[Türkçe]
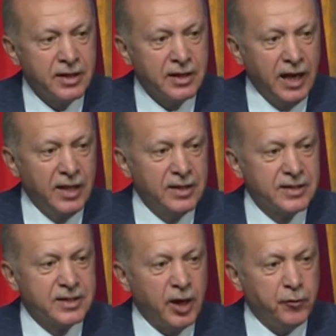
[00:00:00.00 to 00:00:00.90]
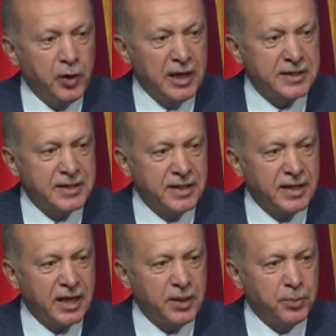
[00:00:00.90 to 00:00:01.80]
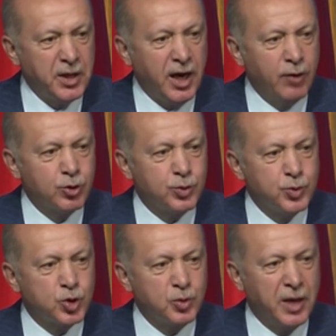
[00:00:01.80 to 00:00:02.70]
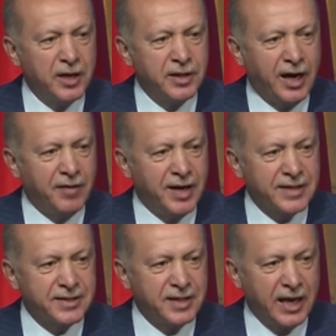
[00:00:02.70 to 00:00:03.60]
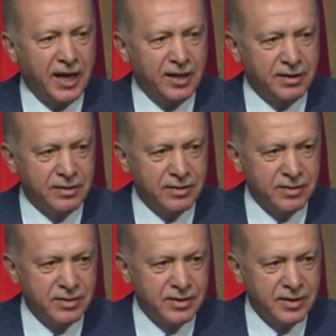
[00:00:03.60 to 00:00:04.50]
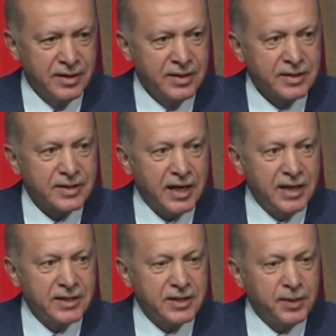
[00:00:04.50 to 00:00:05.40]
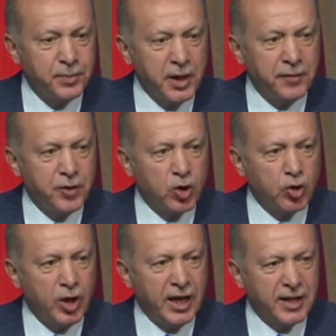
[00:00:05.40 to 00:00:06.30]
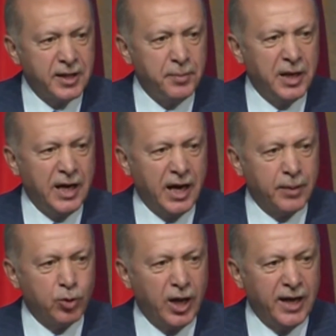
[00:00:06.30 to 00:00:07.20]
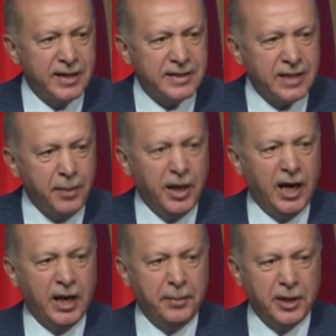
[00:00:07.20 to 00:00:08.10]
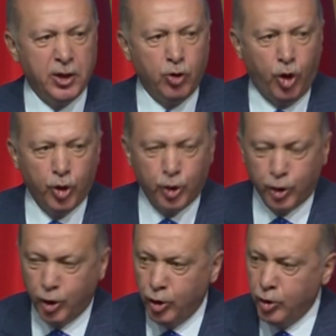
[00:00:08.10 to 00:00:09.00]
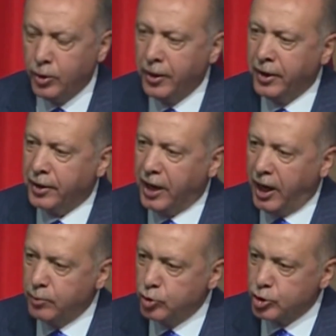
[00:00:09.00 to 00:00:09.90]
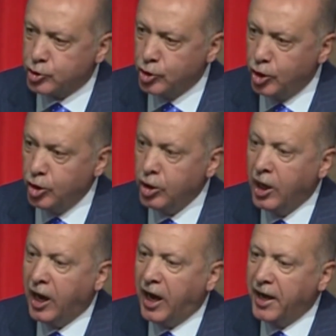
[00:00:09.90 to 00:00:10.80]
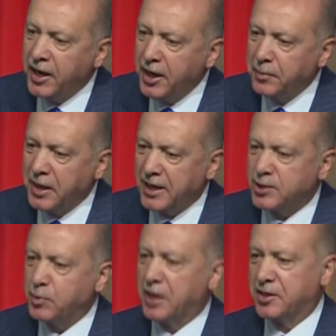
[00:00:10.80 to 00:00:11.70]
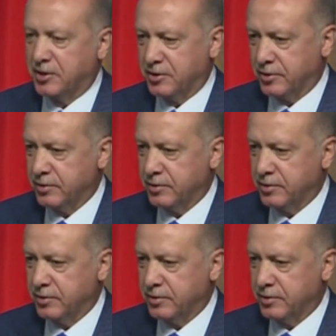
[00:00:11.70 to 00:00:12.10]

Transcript: yalnızca Filistin'deki bir avuç Müslümanın davası değil. Sayısı 1,7 milyarı bulan İslam aleminin onuru, namusu harimi hizmetidir.